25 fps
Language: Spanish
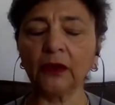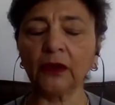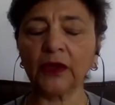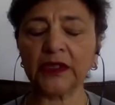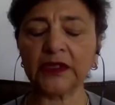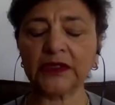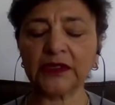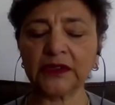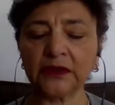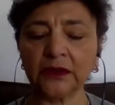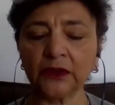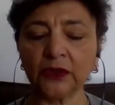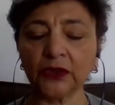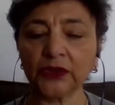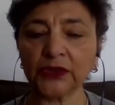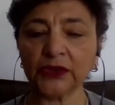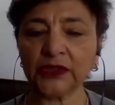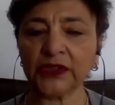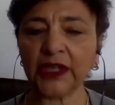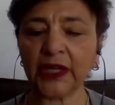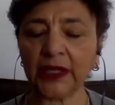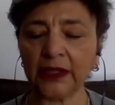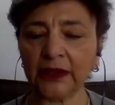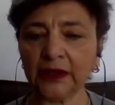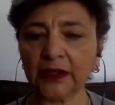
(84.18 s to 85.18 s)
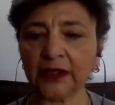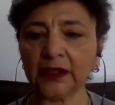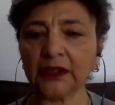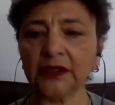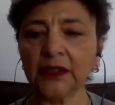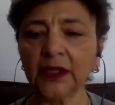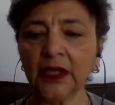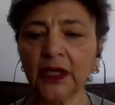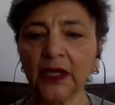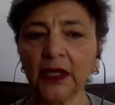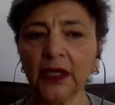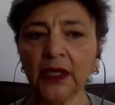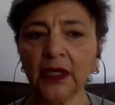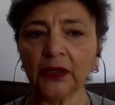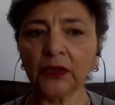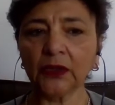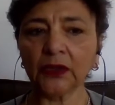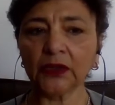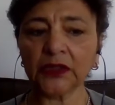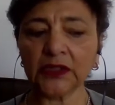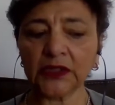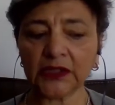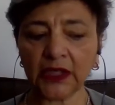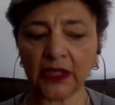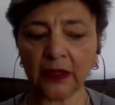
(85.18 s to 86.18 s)
lo que es los dientes.
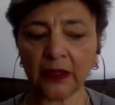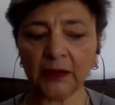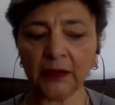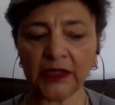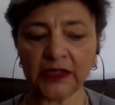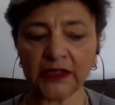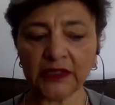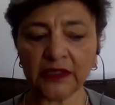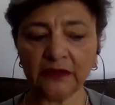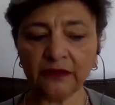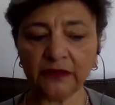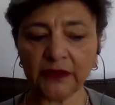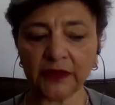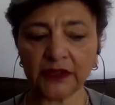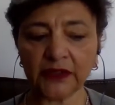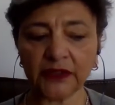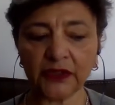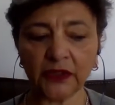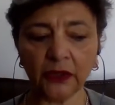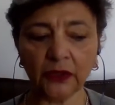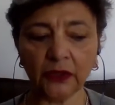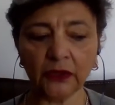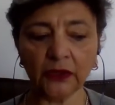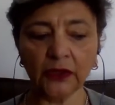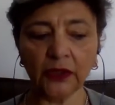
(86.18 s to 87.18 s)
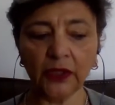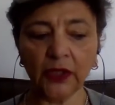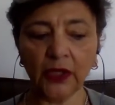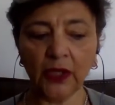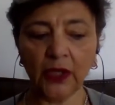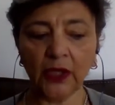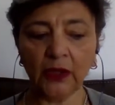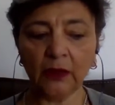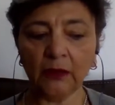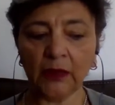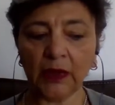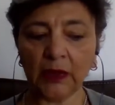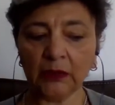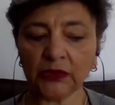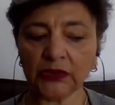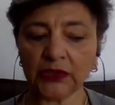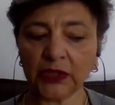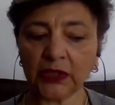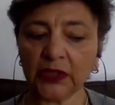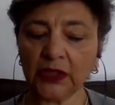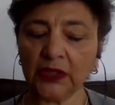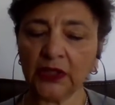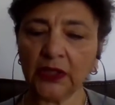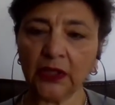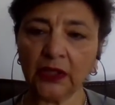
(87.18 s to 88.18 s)
Entonces, al haber esa infección,
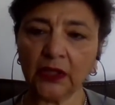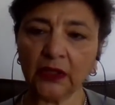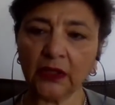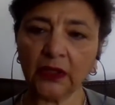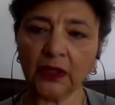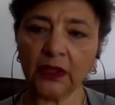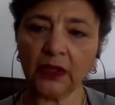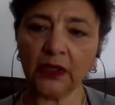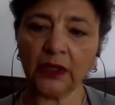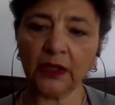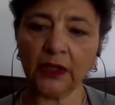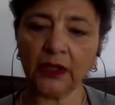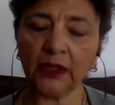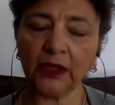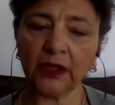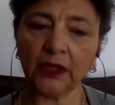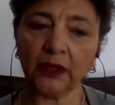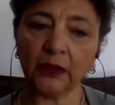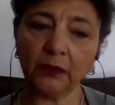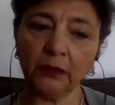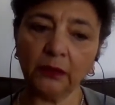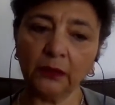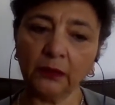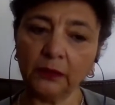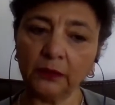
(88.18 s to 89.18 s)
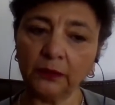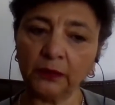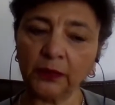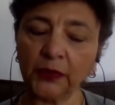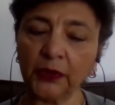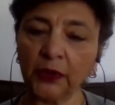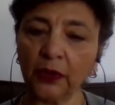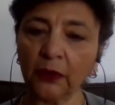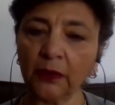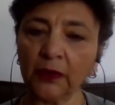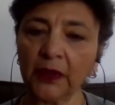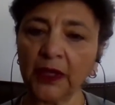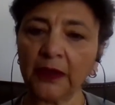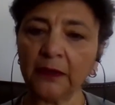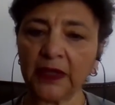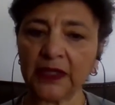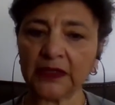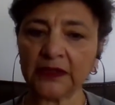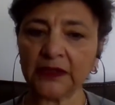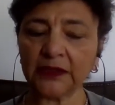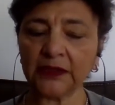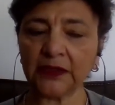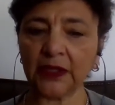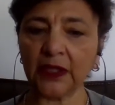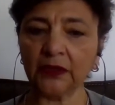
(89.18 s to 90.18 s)
vamos a tener eh,
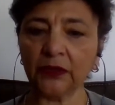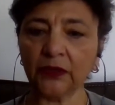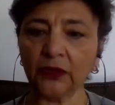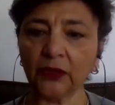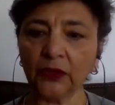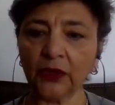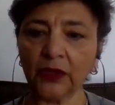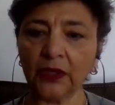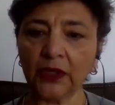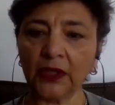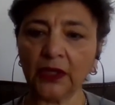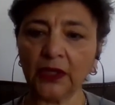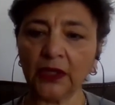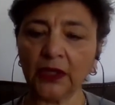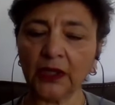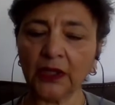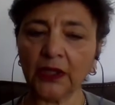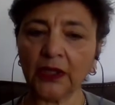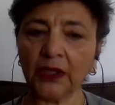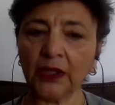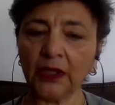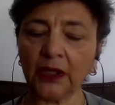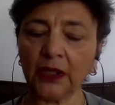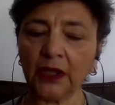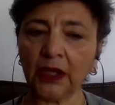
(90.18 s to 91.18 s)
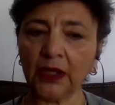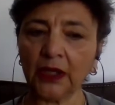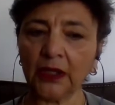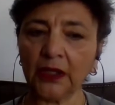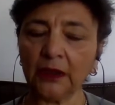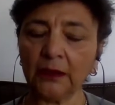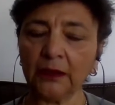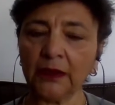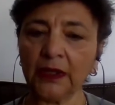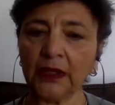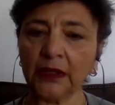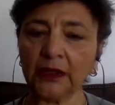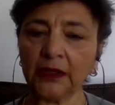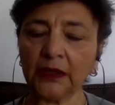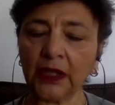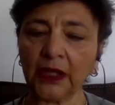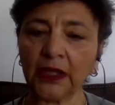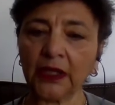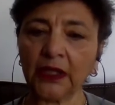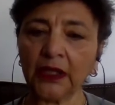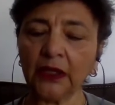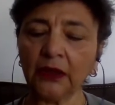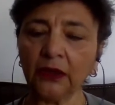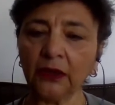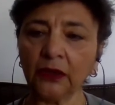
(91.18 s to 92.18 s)
problemas tanto de, a nivel
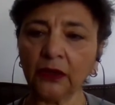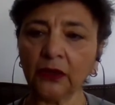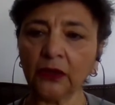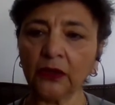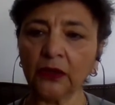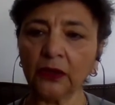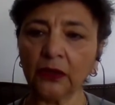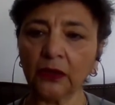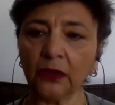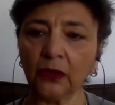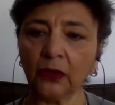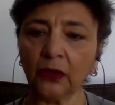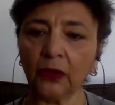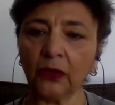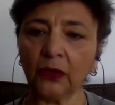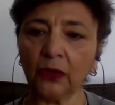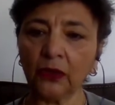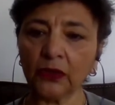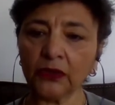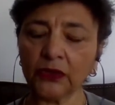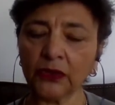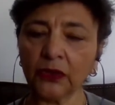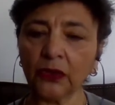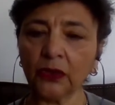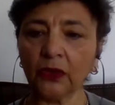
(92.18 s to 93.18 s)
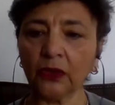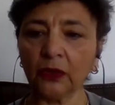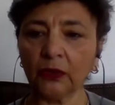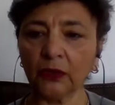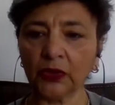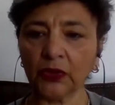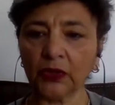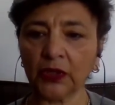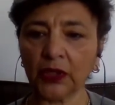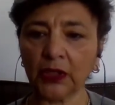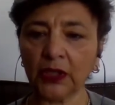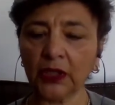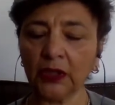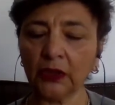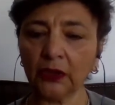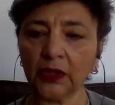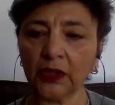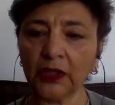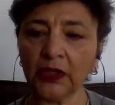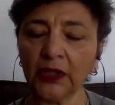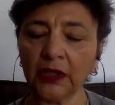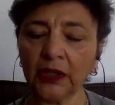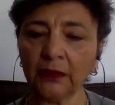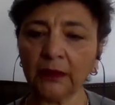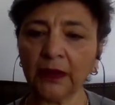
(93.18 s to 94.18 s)
tejido óseo como tejido
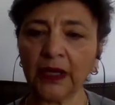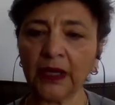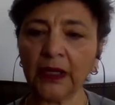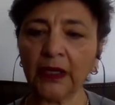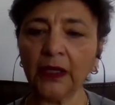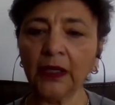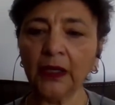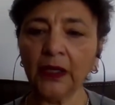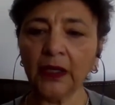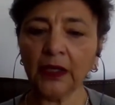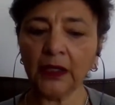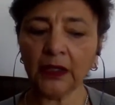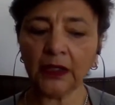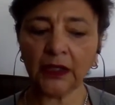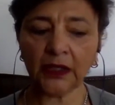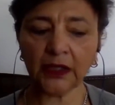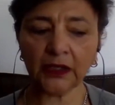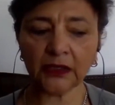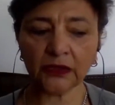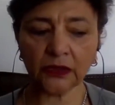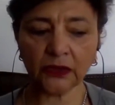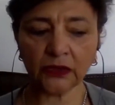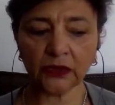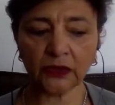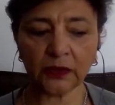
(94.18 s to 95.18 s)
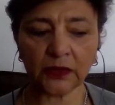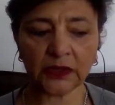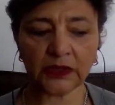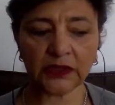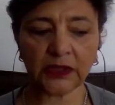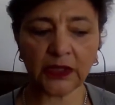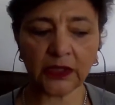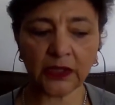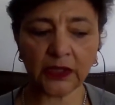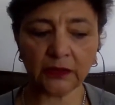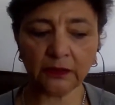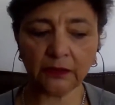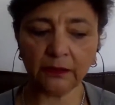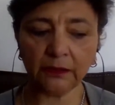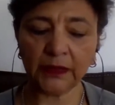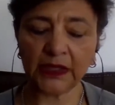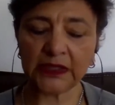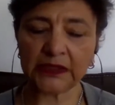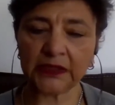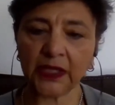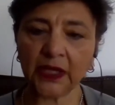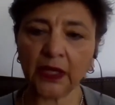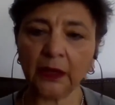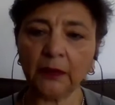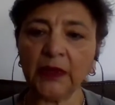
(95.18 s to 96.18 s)
gingival y eso nos va a hacer
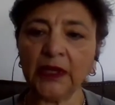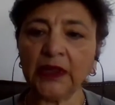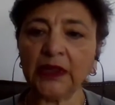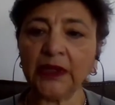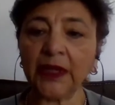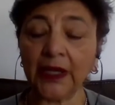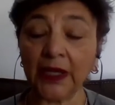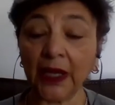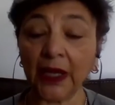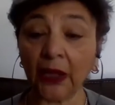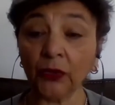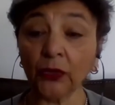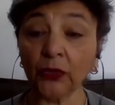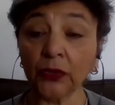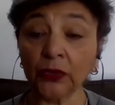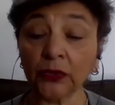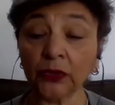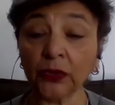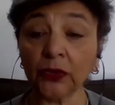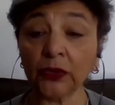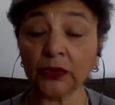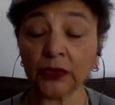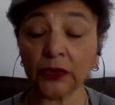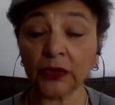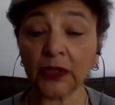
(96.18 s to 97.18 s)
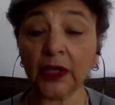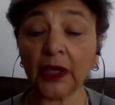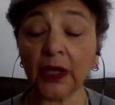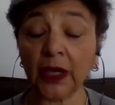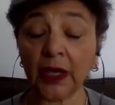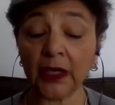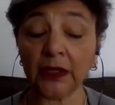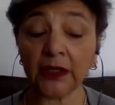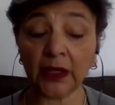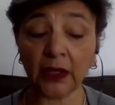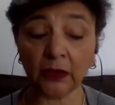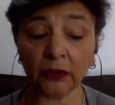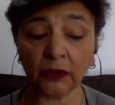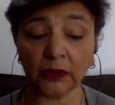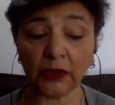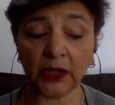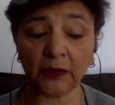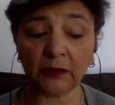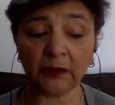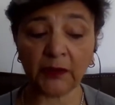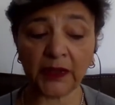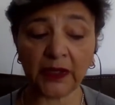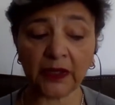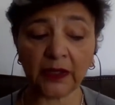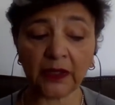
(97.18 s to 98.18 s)
básicamente en adultos que haya
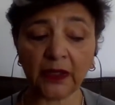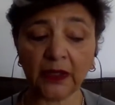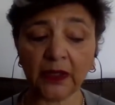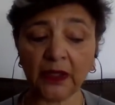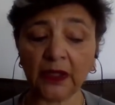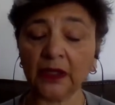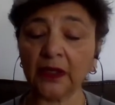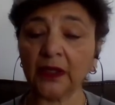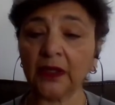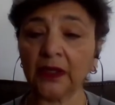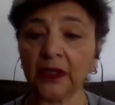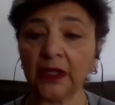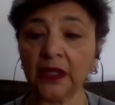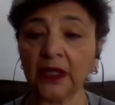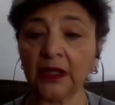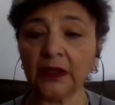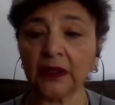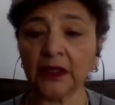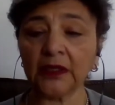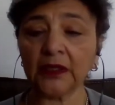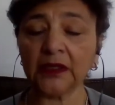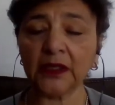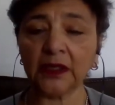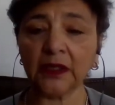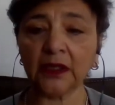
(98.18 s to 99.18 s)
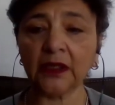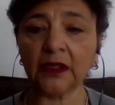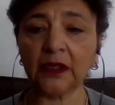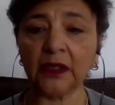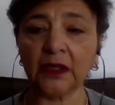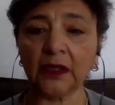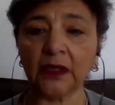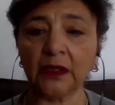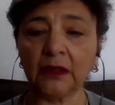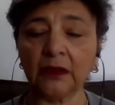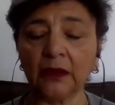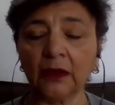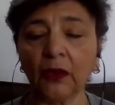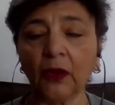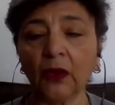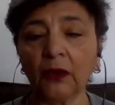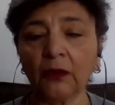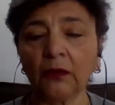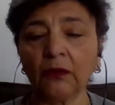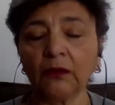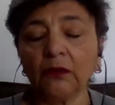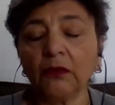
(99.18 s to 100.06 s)
una pérdida de dientes y de